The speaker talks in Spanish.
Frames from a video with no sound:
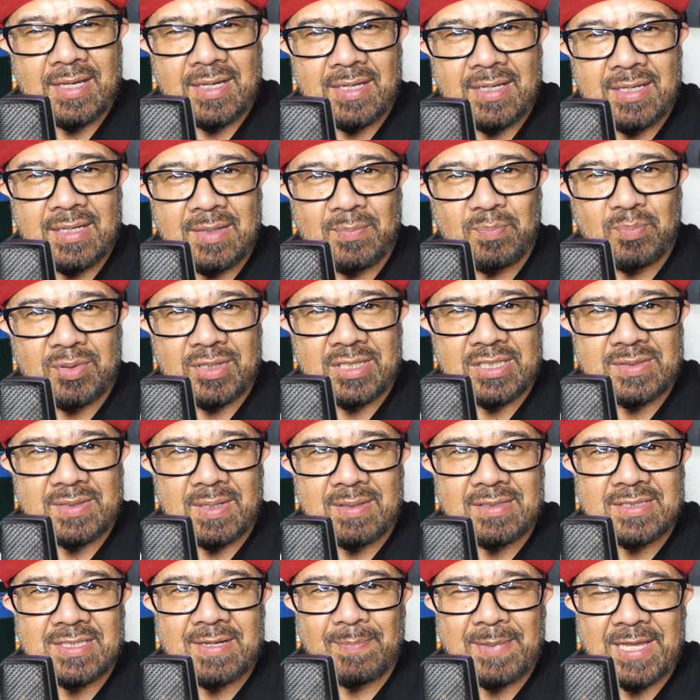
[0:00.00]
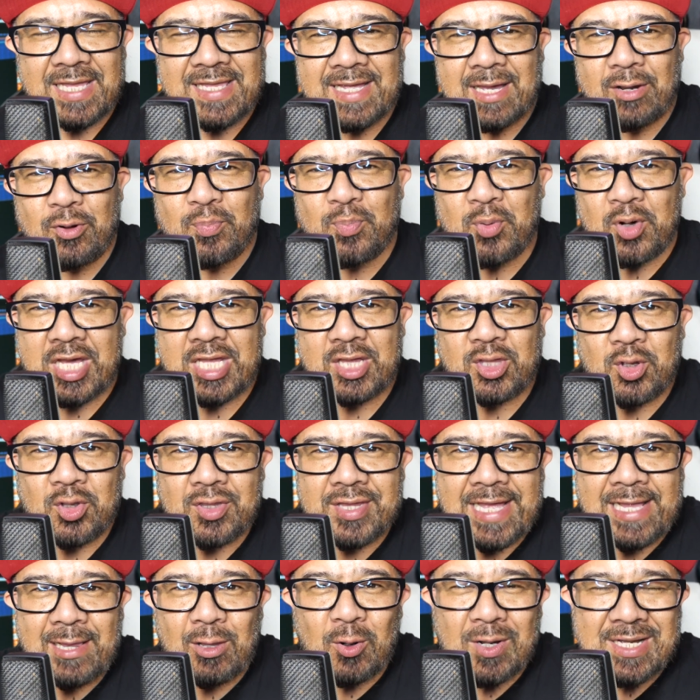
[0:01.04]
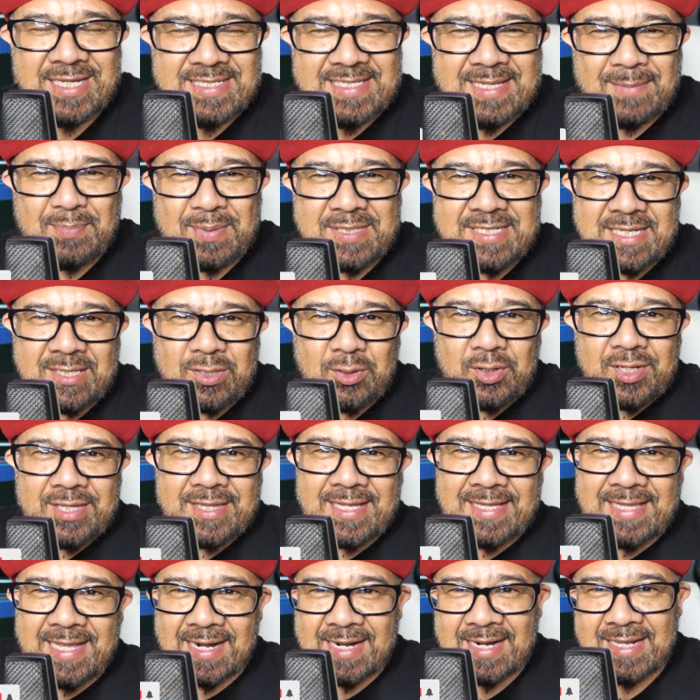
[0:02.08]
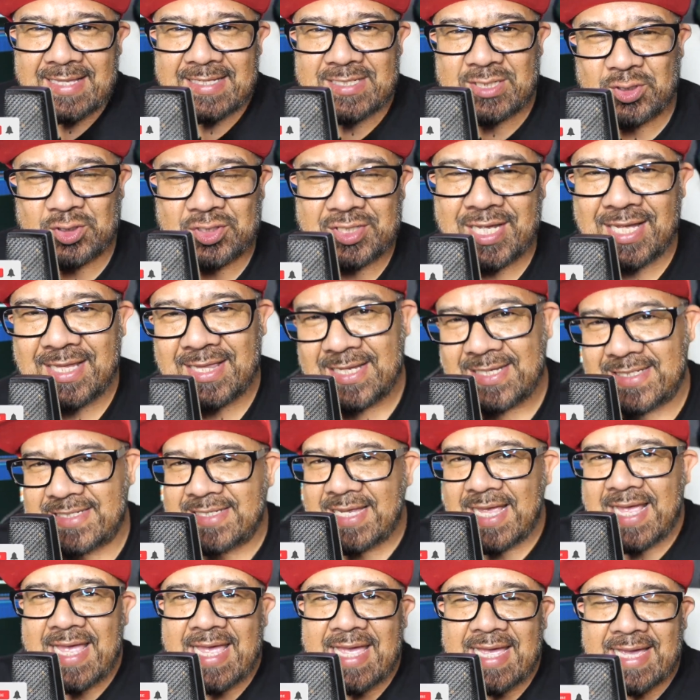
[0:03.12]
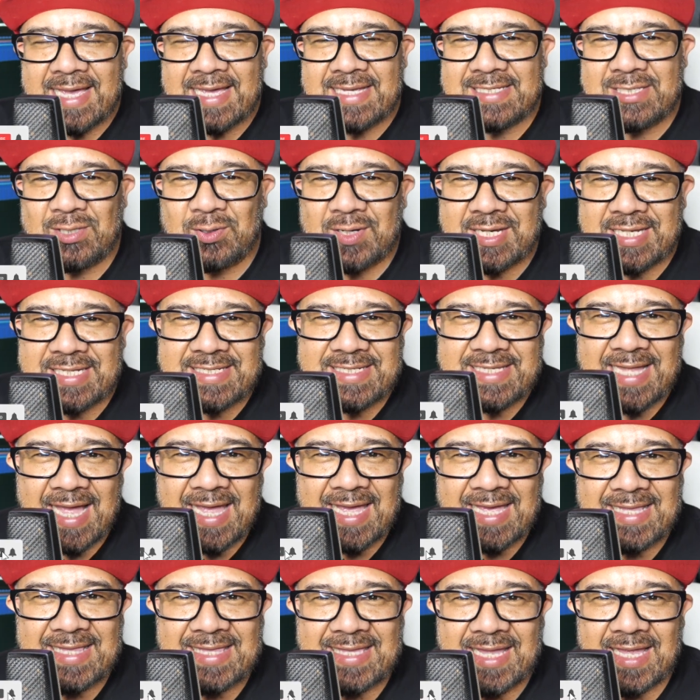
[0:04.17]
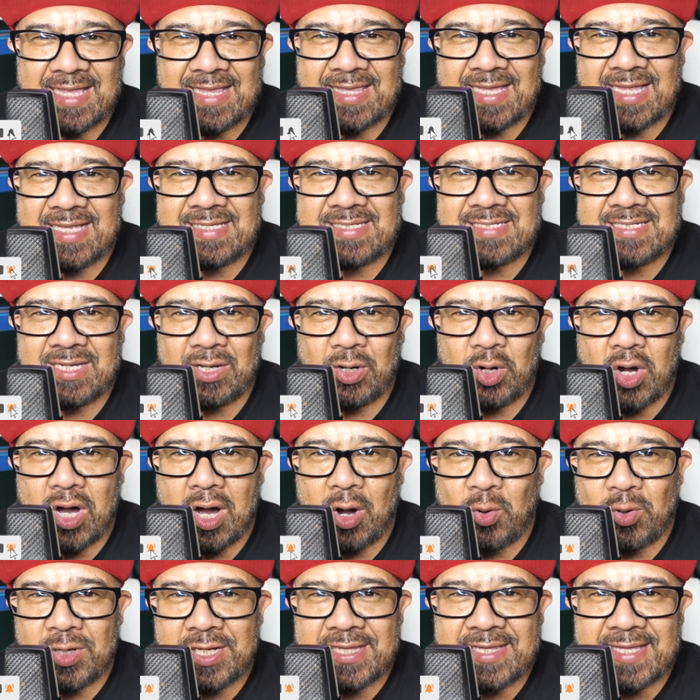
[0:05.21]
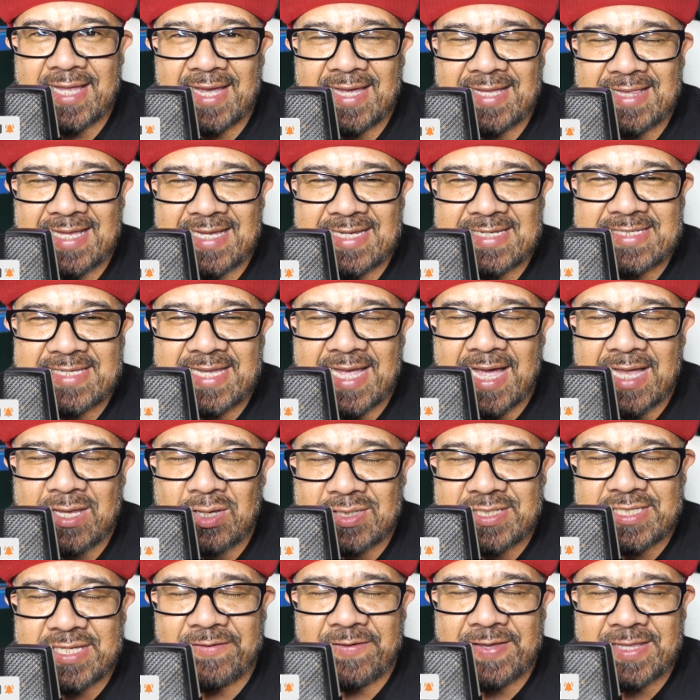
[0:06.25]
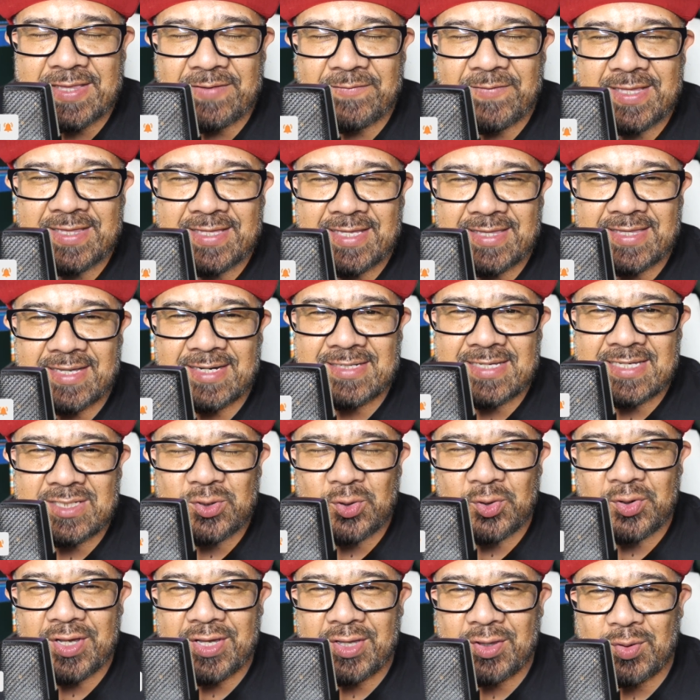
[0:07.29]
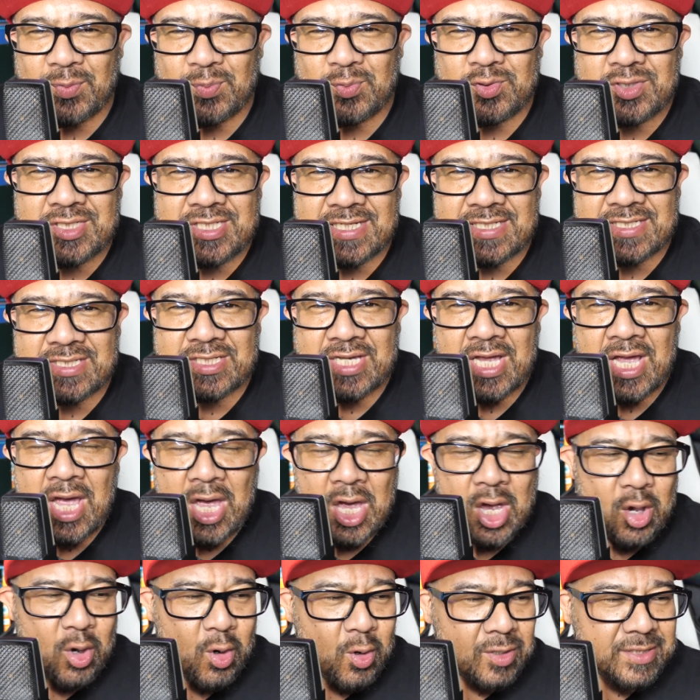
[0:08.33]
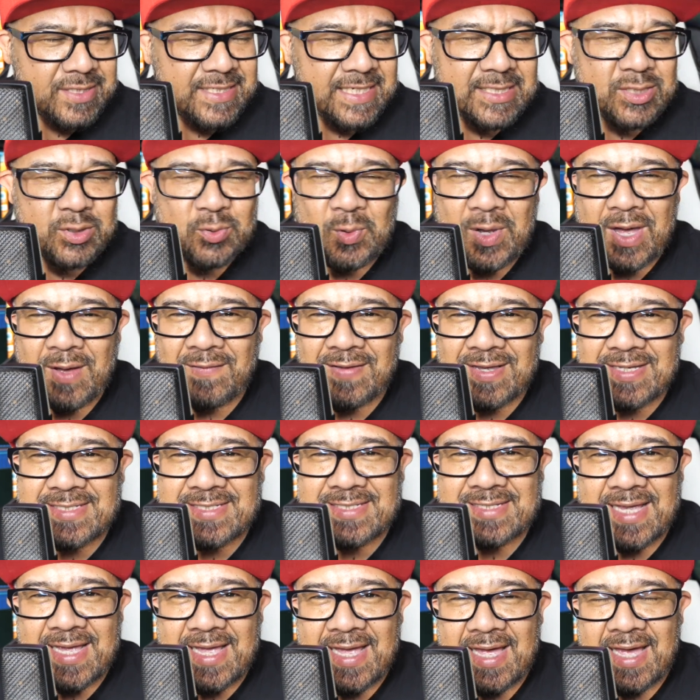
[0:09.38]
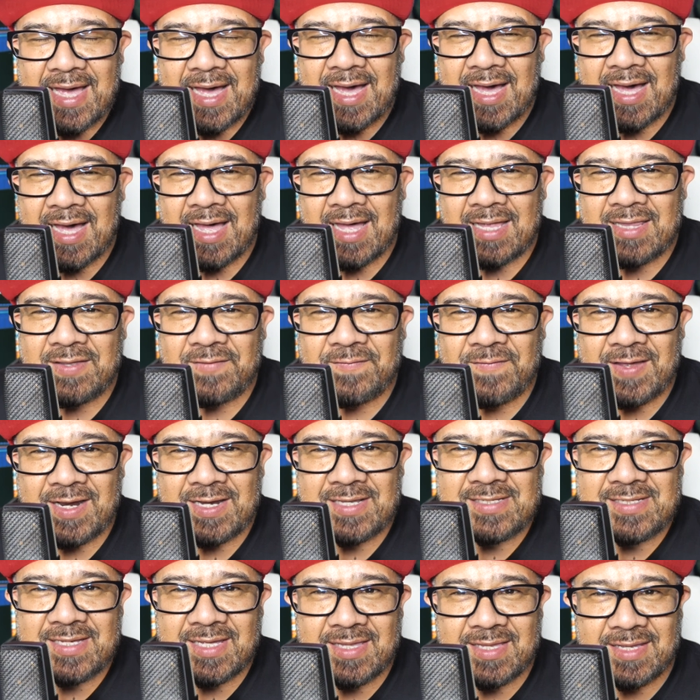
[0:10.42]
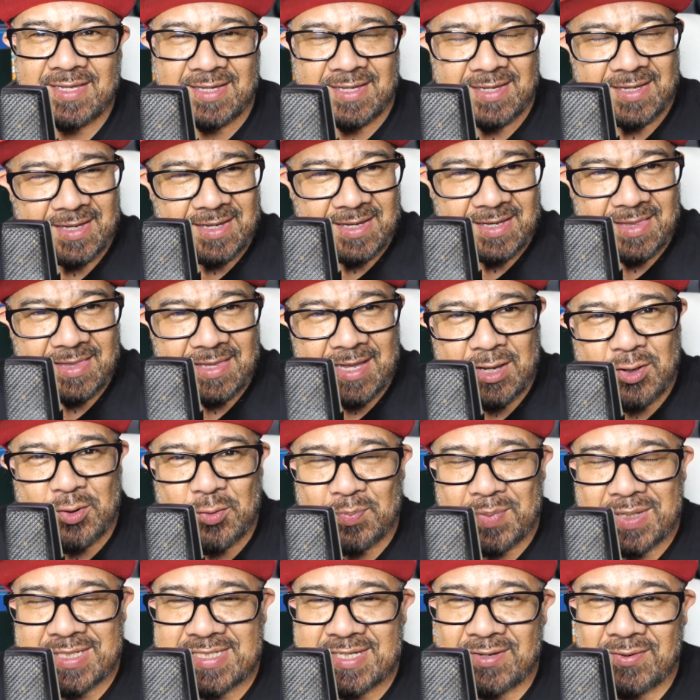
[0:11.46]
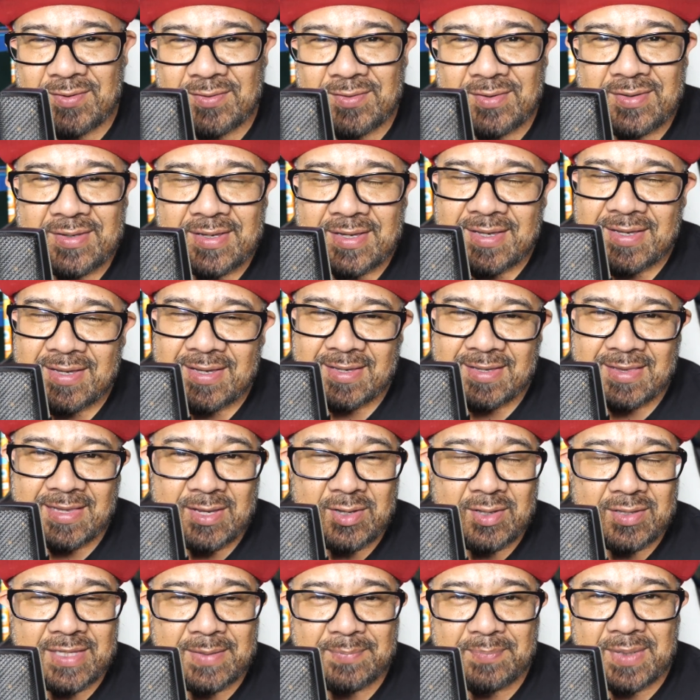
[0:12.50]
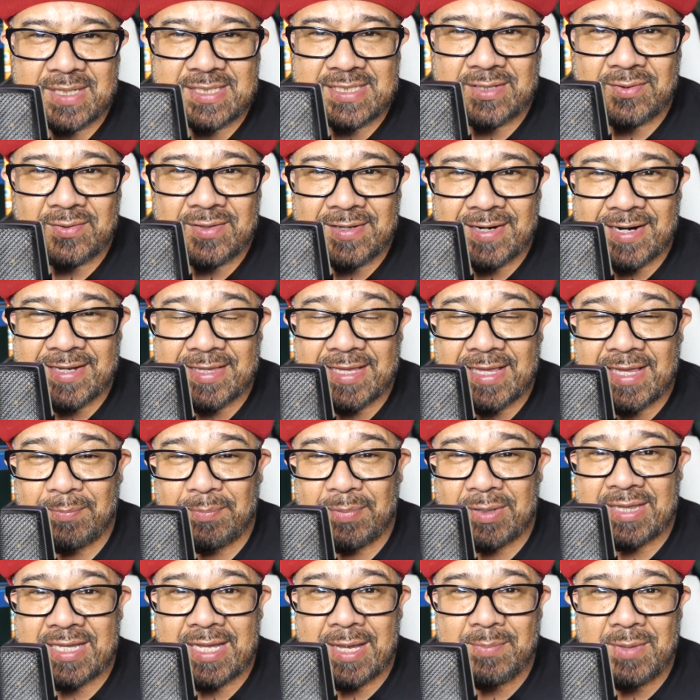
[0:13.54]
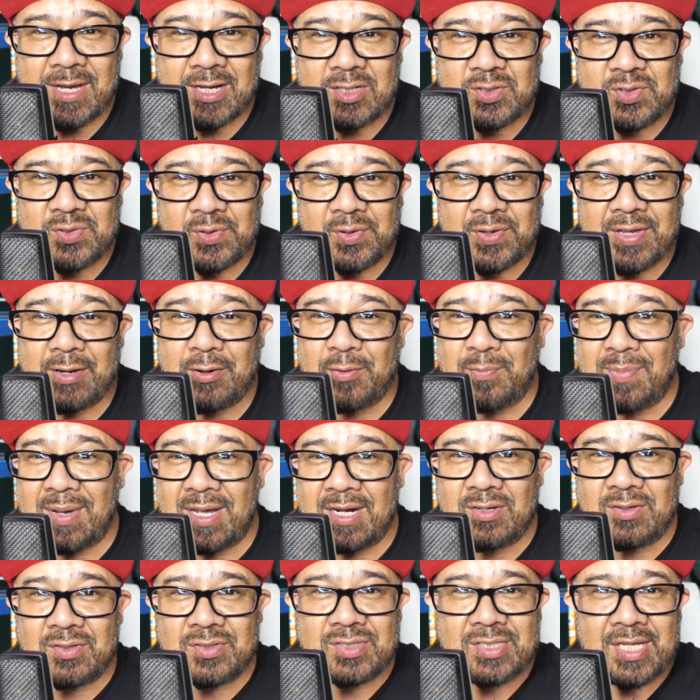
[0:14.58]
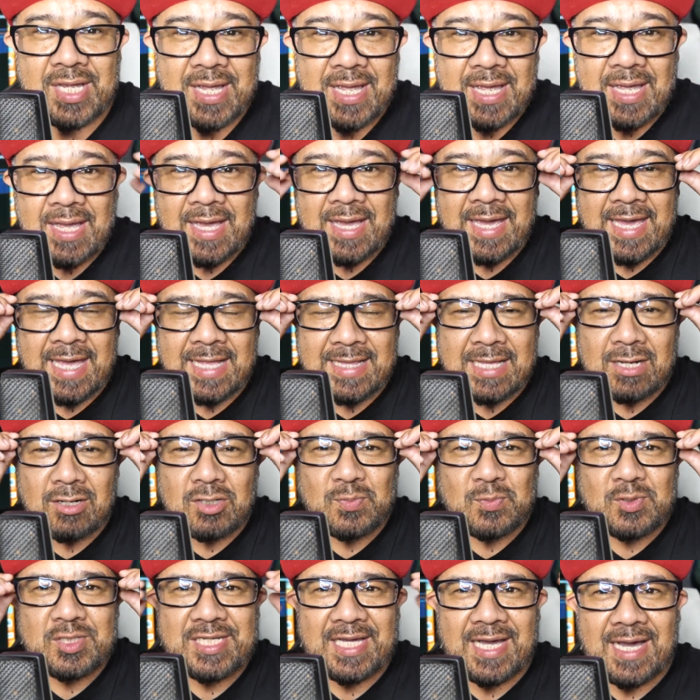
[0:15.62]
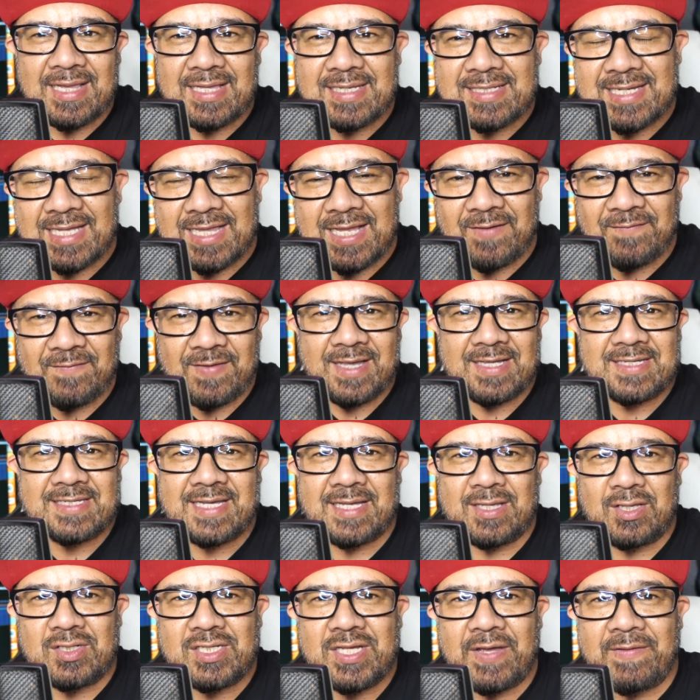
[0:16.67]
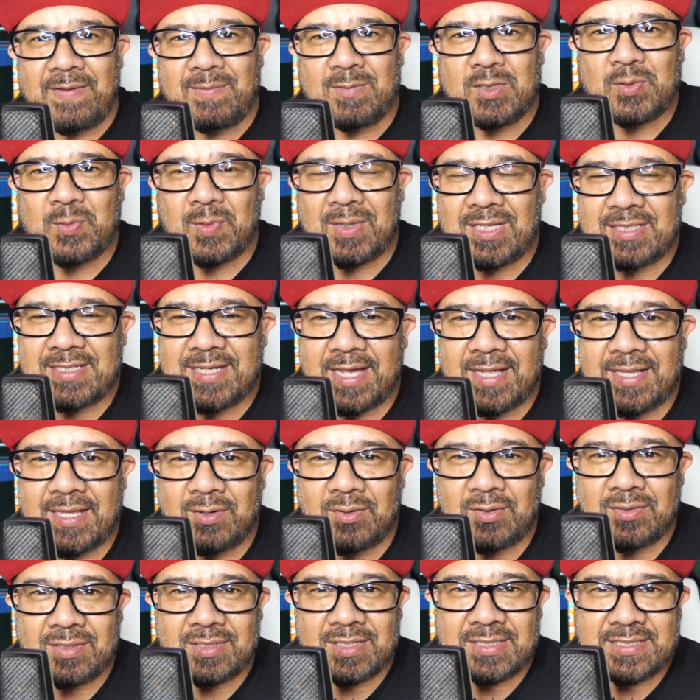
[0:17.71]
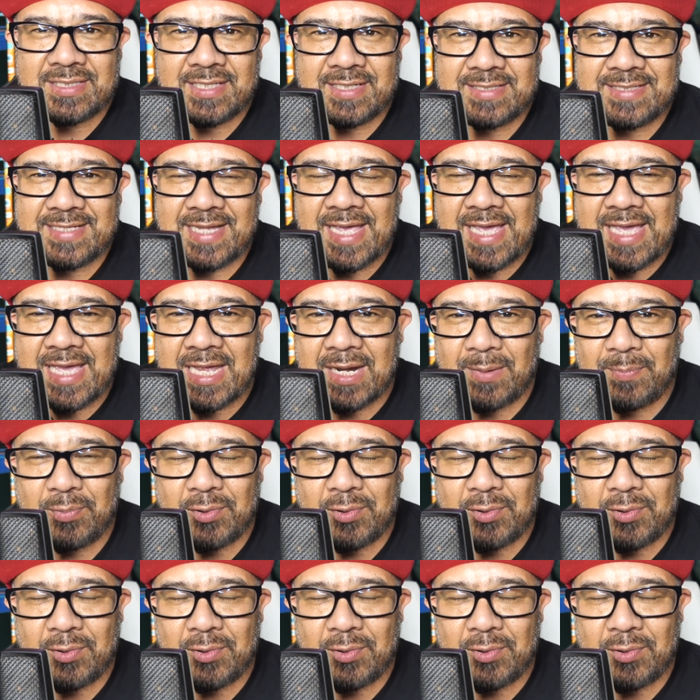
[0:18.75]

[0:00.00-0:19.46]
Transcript: Y pues vamos a platicar un poquito de lo que está pasando ahorita en las redes sociales, qué es lo que está en tendencia ahorita en este año, este 2023 han surgido muchas cosas nuevas a diferencia del año pasado el año antepasado, durante la pandemia, que surgieron varios géneros musicales a la vez, que no sabíamos cuál género este, seguir.